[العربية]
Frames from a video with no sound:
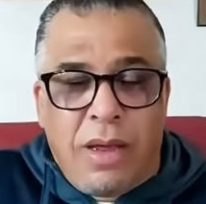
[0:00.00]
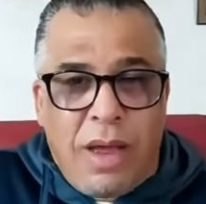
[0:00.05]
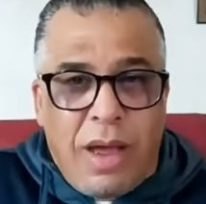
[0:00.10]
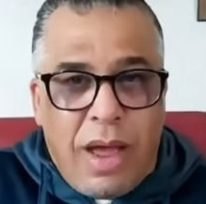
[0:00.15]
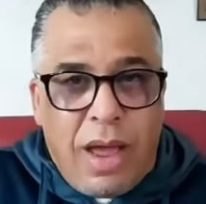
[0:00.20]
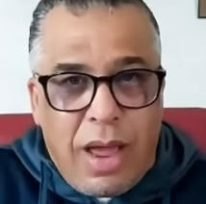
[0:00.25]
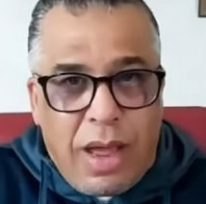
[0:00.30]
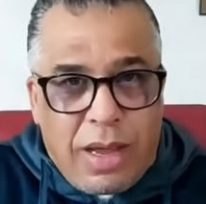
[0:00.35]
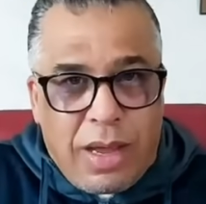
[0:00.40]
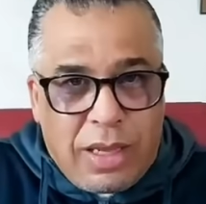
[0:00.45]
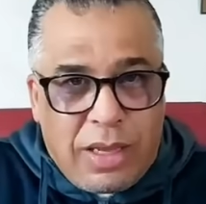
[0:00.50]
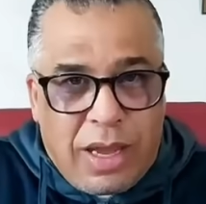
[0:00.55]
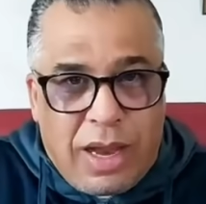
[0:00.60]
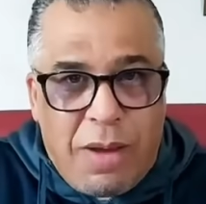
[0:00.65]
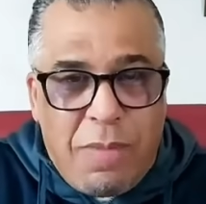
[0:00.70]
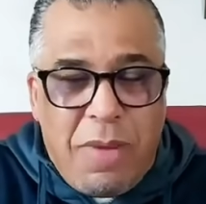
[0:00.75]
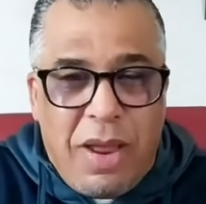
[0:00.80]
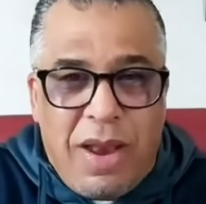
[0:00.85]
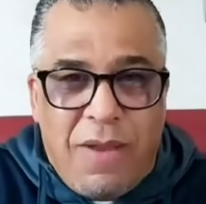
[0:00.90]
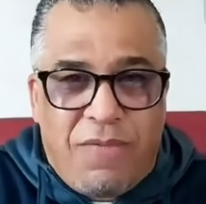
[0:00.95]
هكذاك آه،
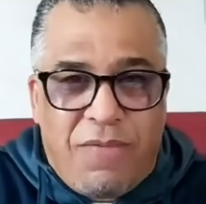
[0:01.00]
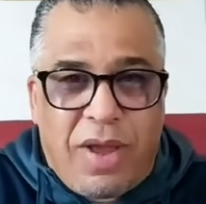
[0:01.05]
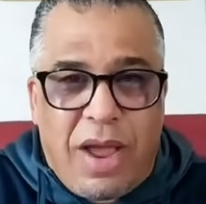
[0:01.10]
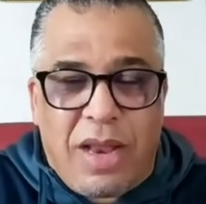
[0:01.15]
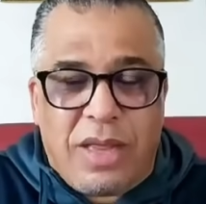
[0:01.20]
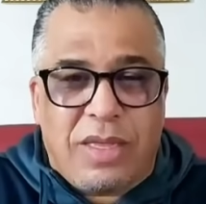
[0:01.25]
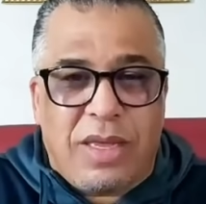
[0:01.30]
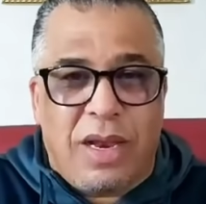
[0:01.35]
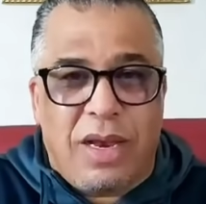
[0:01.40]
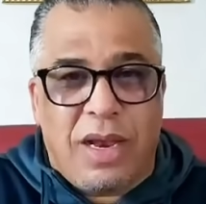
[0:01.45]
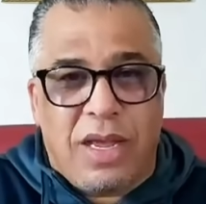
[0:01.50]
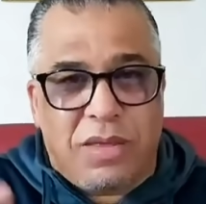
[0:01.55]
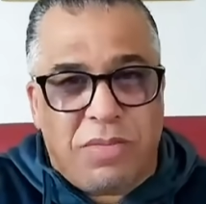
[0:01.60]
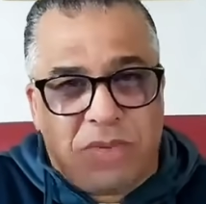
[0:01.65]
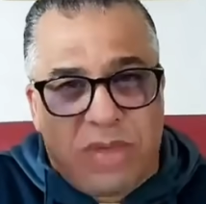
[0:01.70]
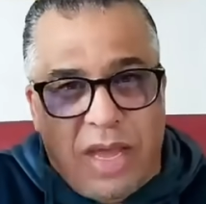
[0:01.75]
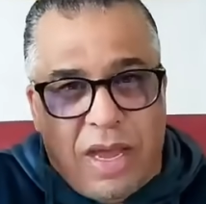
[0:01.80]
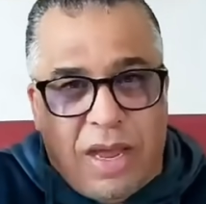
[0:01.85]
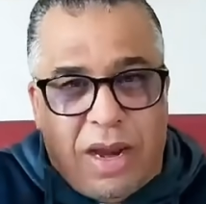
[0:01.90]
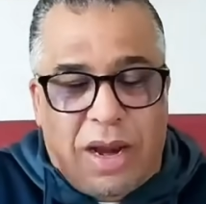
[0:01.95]
الملف جالسين الناس
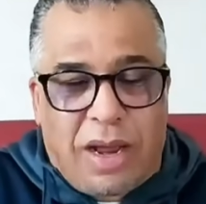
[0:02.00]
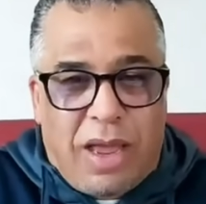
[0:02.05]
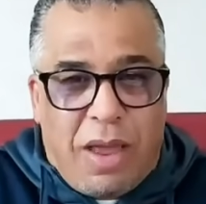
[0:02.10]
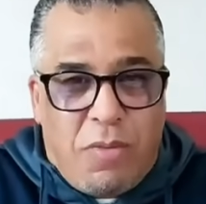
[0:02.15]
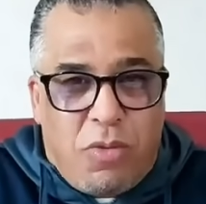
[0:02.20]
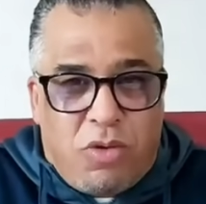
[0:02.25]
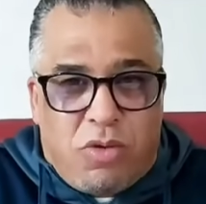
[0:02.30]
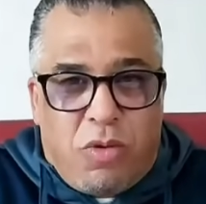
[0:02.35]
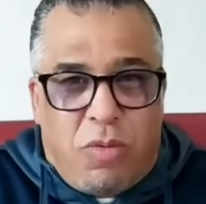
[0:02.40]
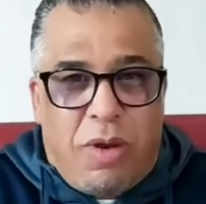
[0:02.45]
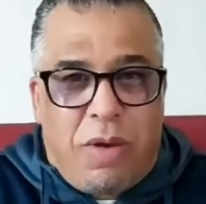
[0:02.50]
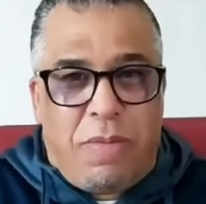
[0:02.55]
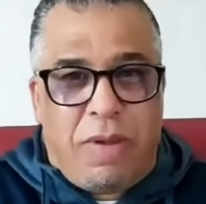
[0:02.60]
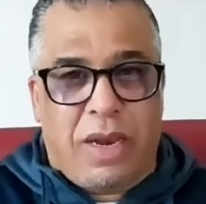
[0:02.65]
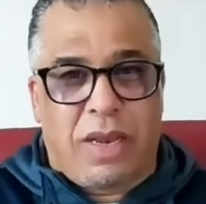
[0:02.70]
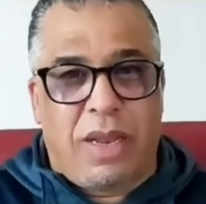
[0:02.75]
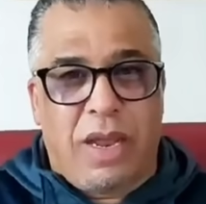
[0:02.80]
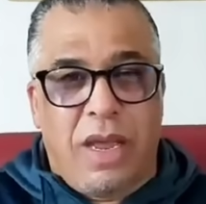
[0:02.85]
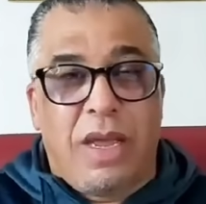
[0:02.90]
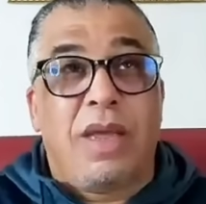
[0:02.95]
مساكره كيموتوا
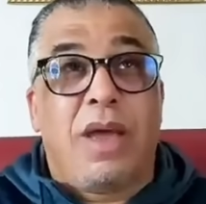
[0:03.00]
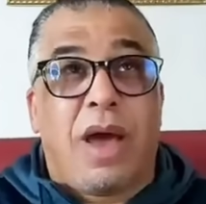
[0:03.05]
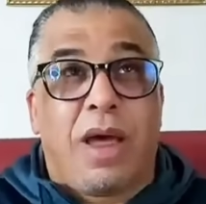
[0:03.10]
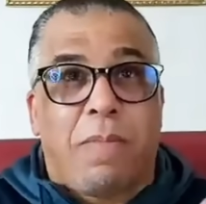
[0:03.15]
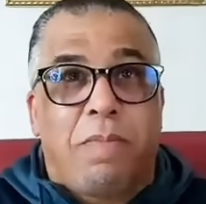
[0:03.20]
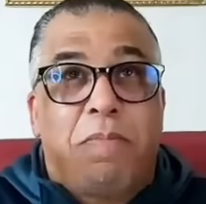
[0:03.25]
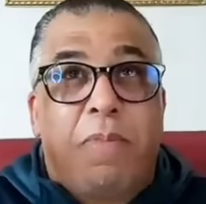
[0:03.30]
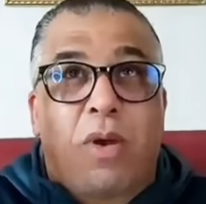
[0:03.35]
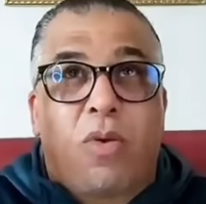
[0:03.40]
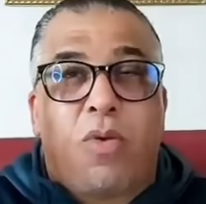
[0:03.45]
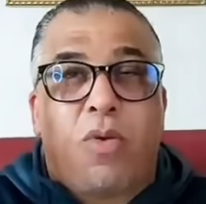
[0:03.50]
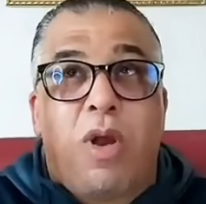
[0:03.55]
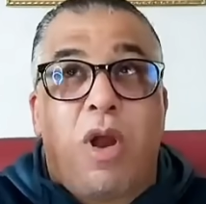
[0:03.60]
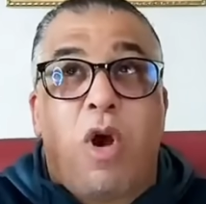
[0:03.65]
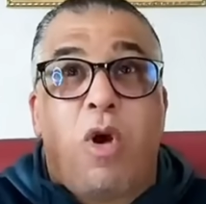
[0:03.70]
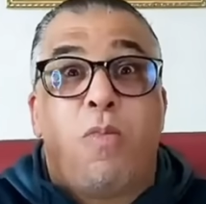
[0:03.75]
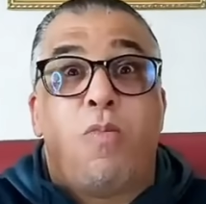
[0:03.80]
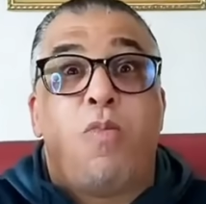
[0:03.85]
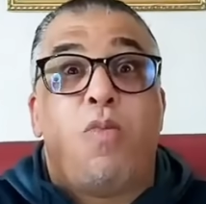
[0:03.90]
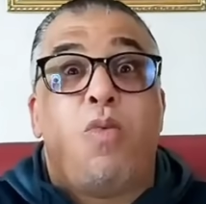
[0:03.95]
بالبرد يا ربي يكون
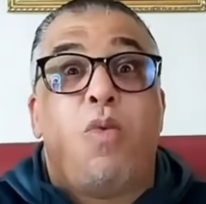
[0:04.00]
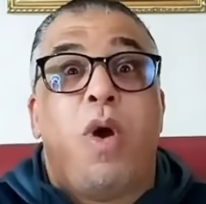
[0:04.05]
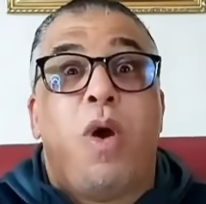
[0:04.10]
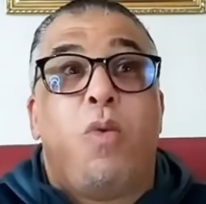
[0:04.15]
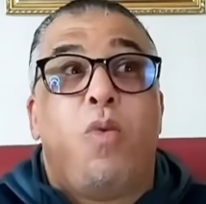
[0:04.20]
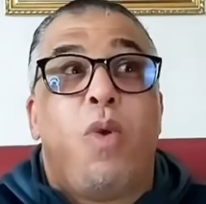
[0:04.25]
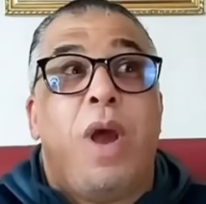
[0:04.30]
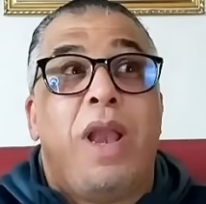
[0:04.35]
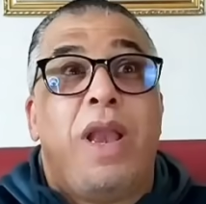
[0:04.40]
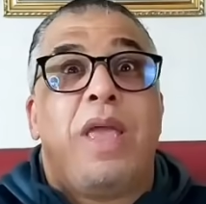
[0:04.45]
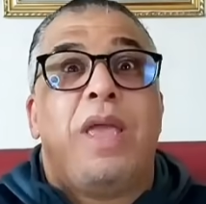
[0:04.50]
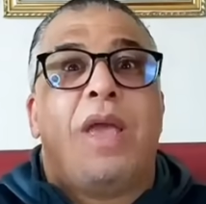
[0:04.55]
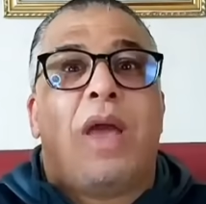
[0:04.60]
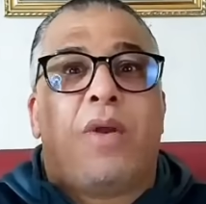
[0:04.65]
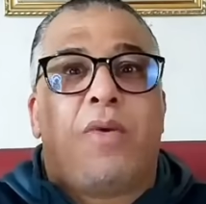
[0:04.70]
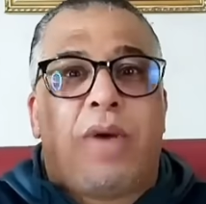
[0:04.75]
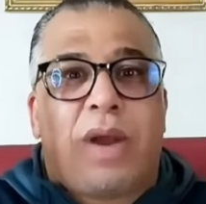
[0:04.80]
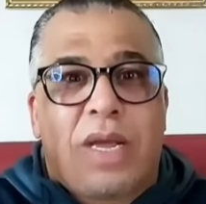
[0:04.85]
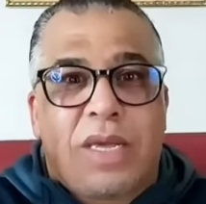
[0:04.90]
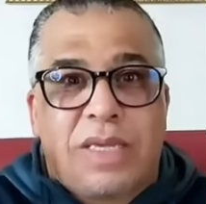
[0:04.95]
لهم وليا
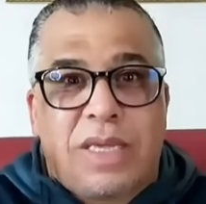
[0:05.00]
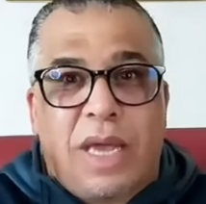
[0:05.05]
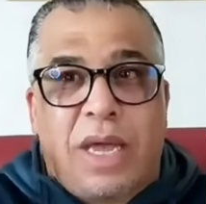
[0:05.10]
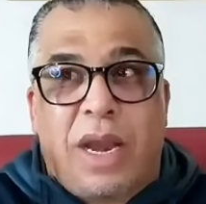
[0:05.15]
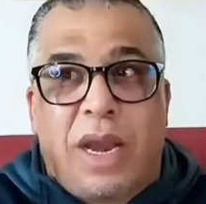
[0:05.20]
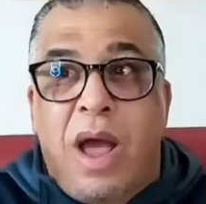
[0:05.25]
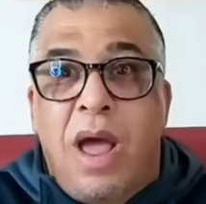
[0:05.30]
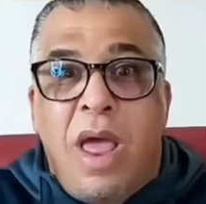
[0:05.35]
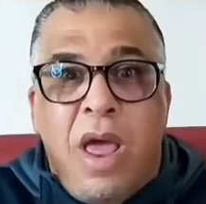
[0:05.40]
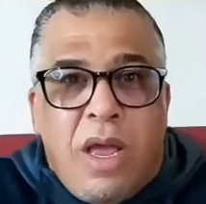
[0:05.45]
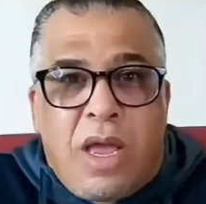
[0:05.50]
ونصيرا